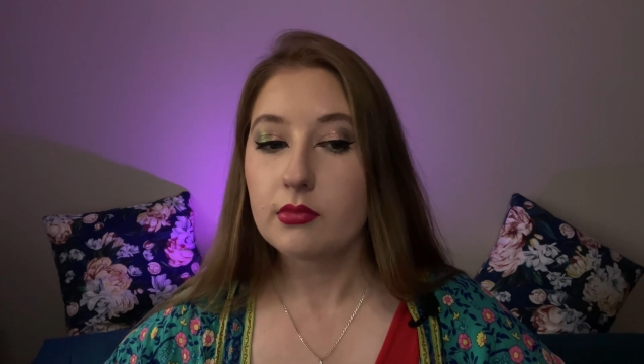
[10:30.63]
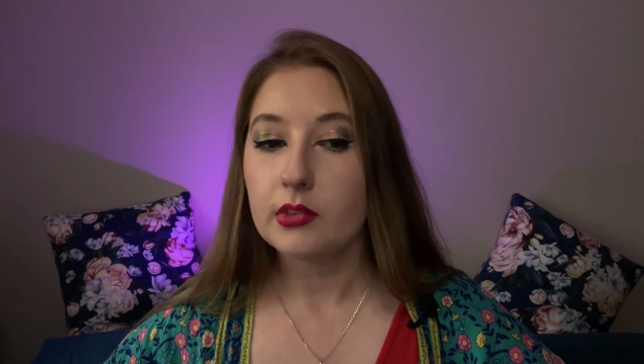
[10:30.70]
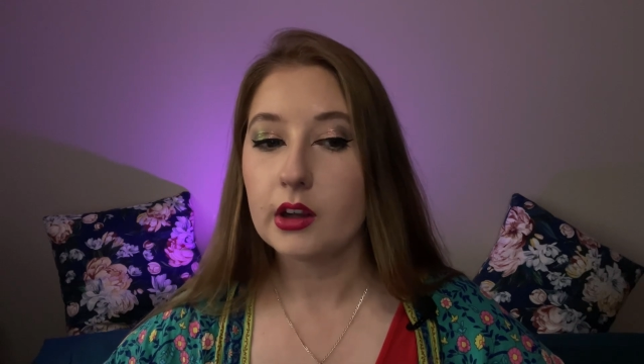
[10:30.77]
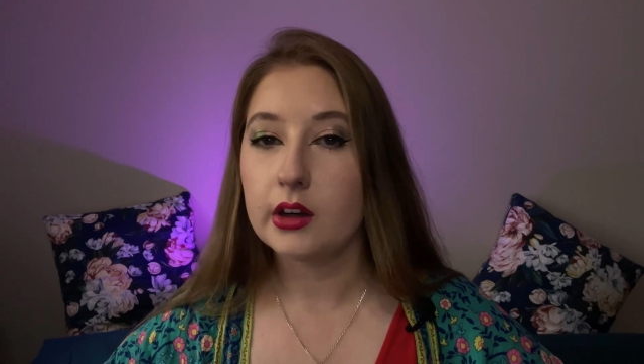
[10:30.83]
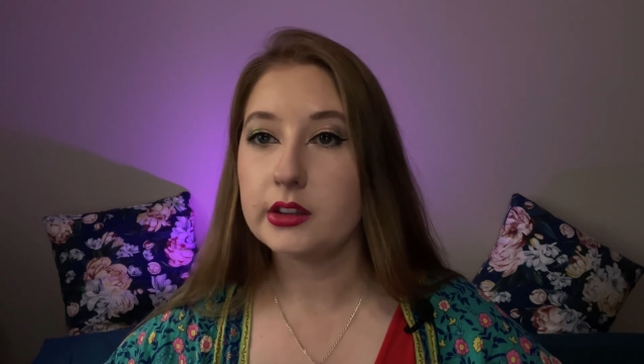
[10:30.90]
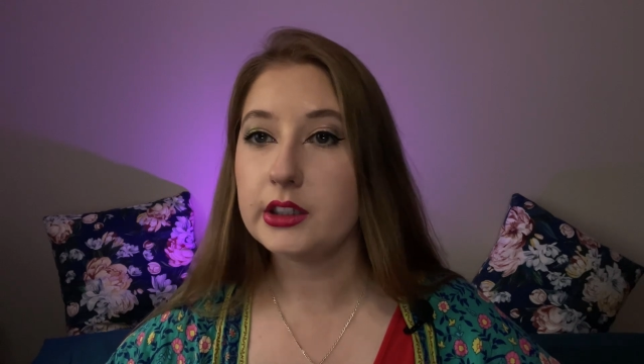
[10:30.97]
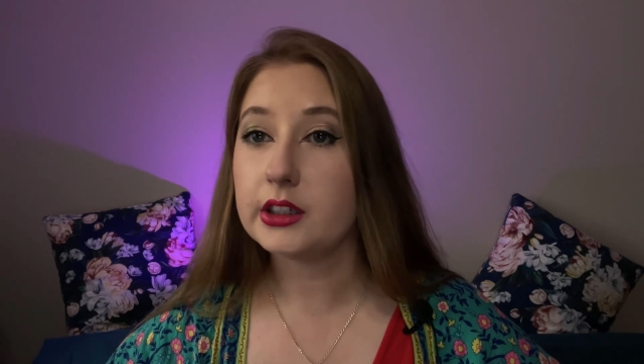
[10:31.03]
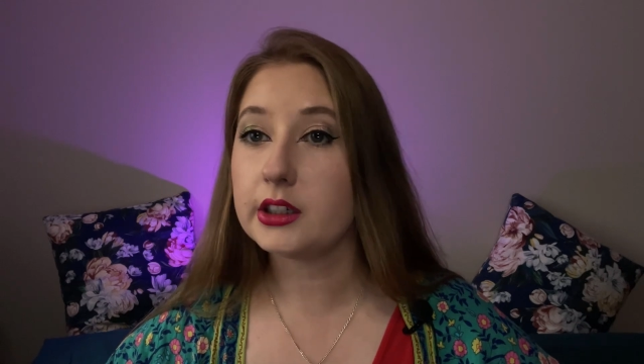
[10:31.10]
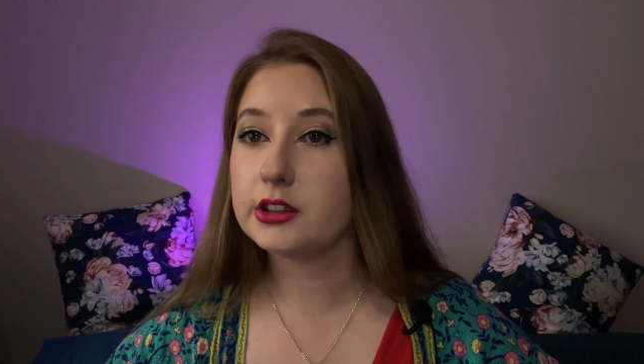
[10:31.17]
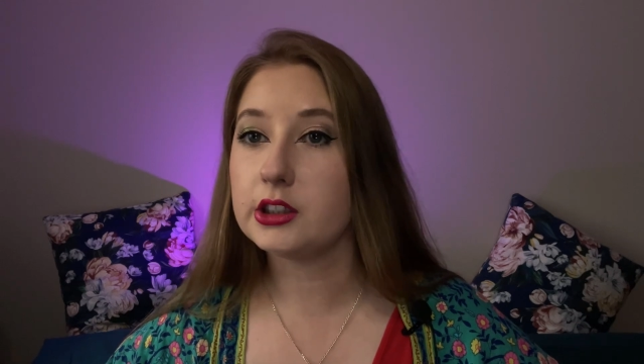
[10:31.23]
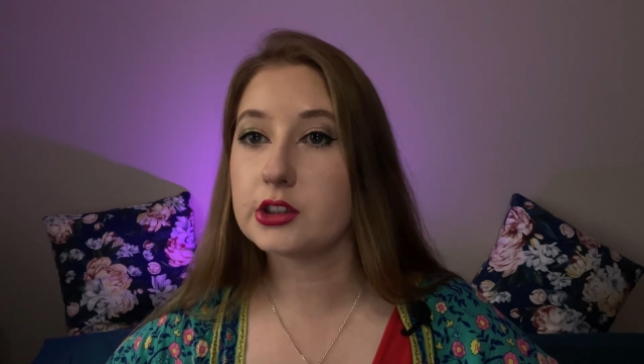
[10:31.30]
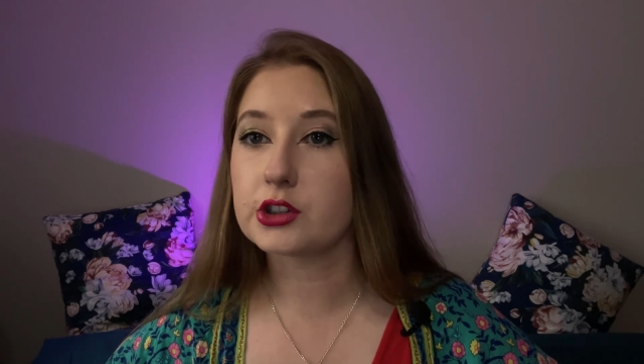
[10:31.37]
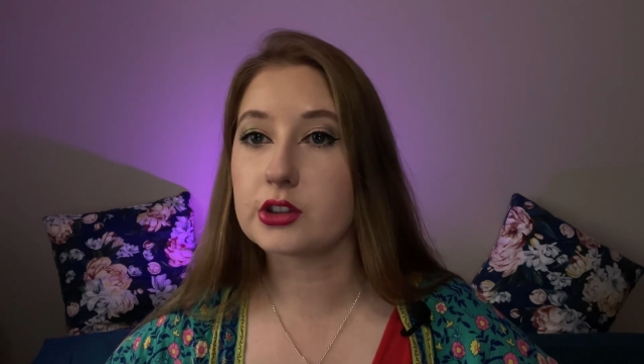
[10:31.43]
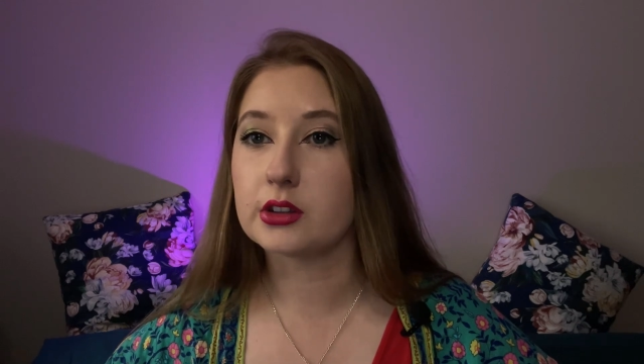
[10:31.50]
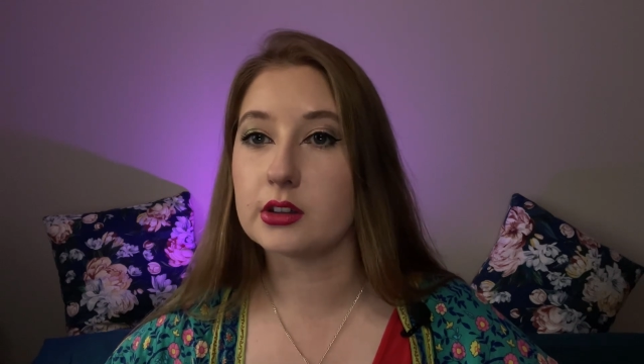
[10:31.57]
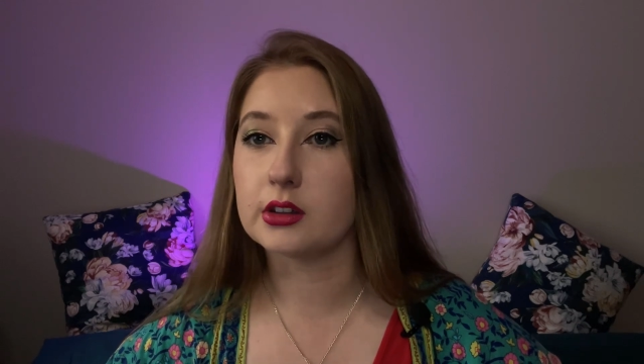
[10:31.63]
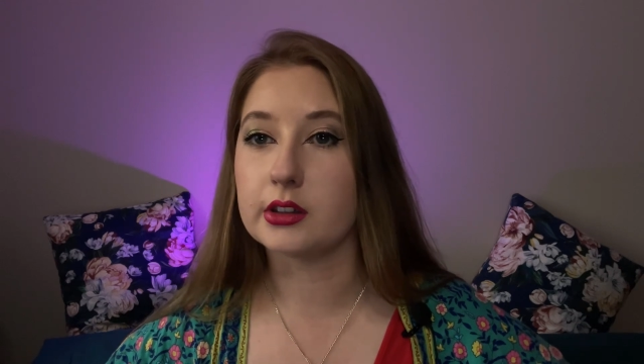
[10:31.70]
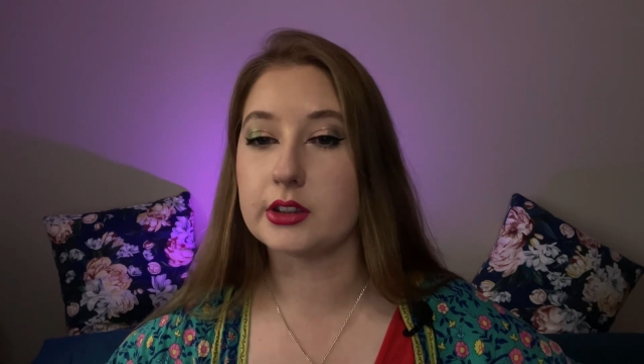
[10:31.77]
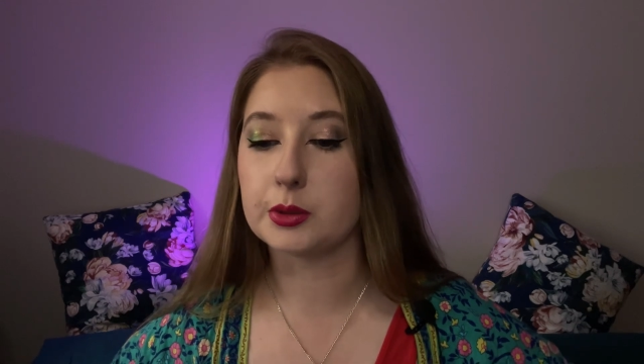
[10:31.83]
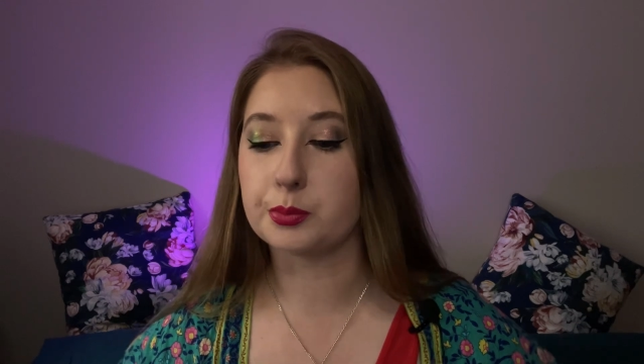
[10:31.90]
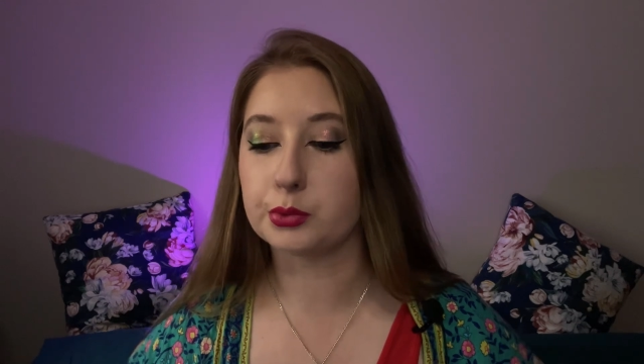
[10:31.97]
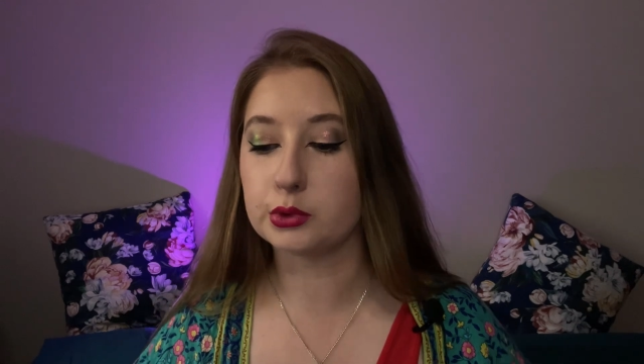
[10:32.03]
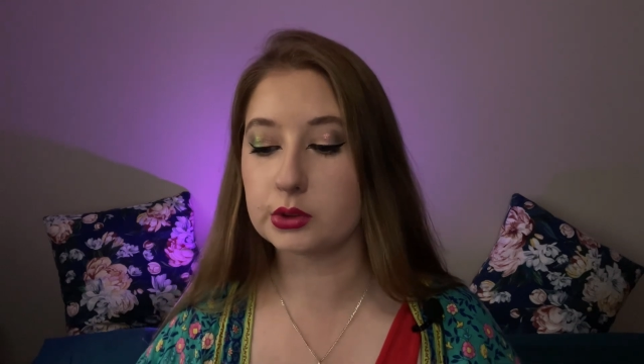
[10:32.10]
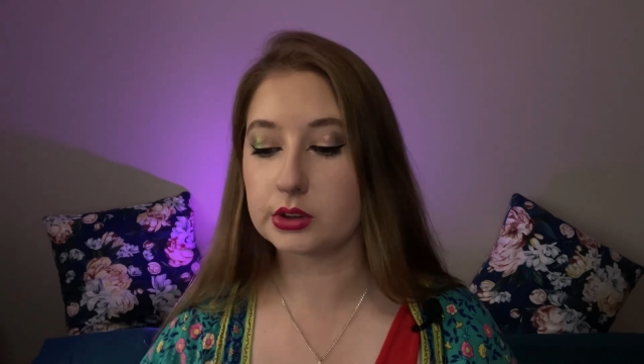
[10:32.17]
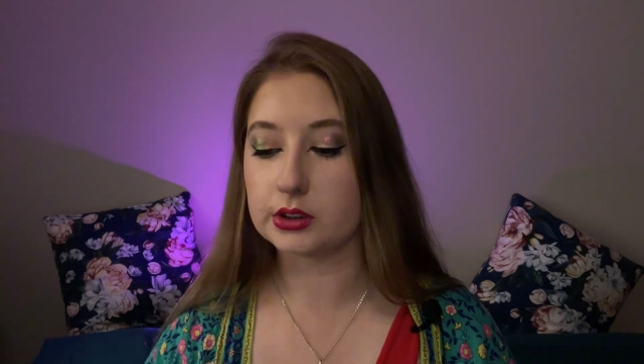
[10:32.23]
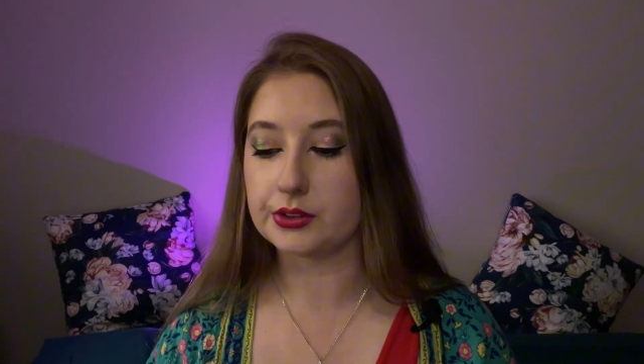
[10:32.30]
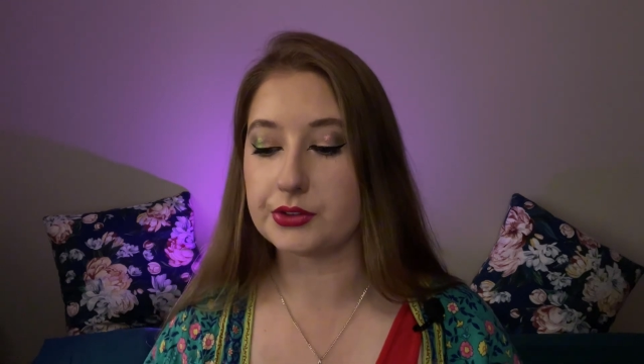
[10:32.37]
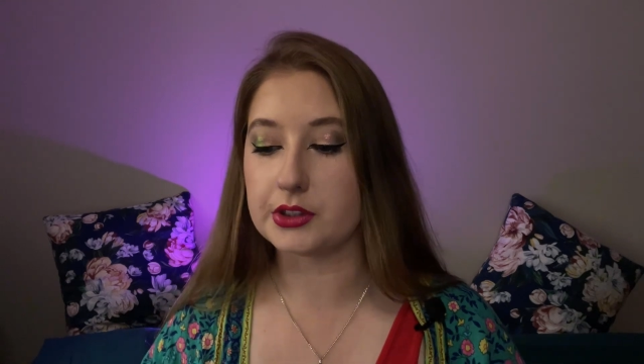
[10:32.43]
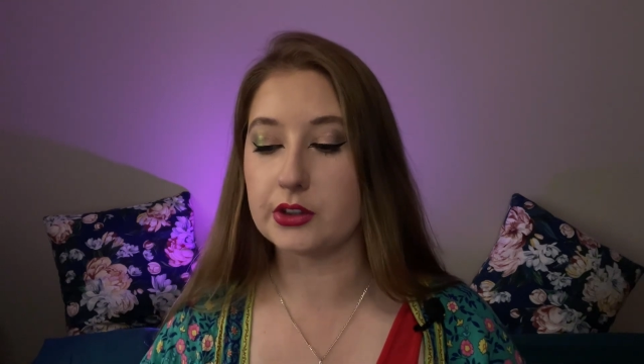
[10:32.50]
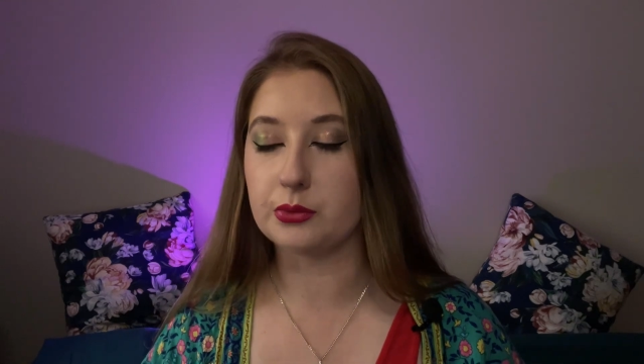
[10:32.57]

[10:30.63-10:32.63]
они, конечно, эти пункты все